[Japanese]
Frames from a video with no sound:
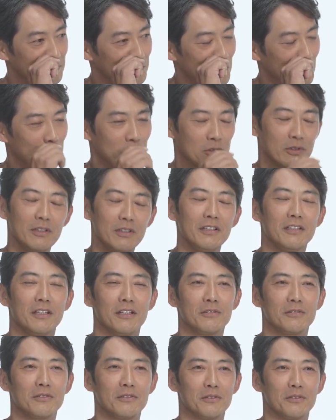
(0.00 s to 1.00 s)
表に出
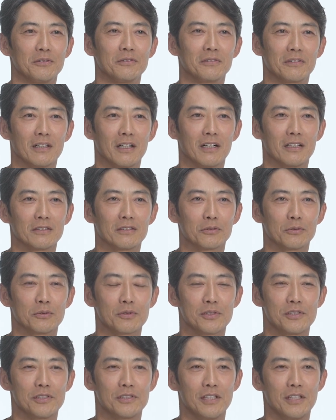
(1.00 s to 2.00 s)
るっていうかその
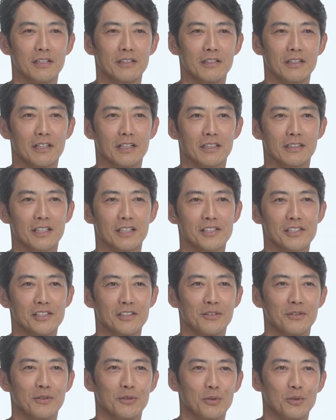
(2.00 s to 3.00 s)
自然な形っ
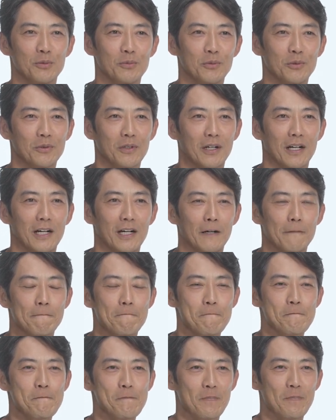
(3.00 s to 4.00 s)
ていうものが
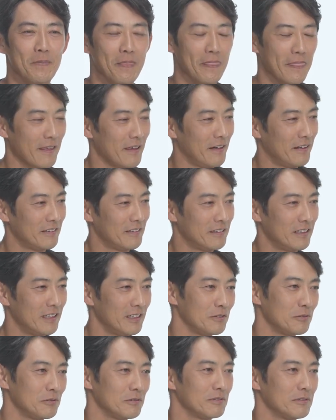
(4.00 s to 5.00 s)

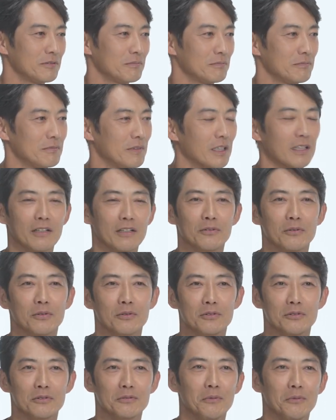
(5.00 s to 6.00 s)
あの、まあ、監
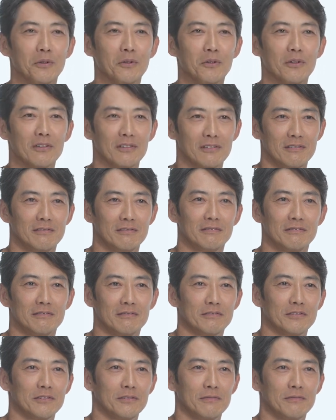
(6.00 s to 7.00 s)
督も
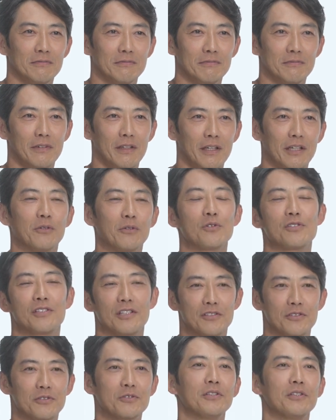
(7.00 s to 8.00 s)
絵とし
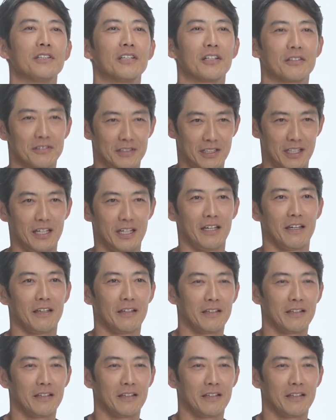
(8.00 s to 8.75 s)
て作りたくて。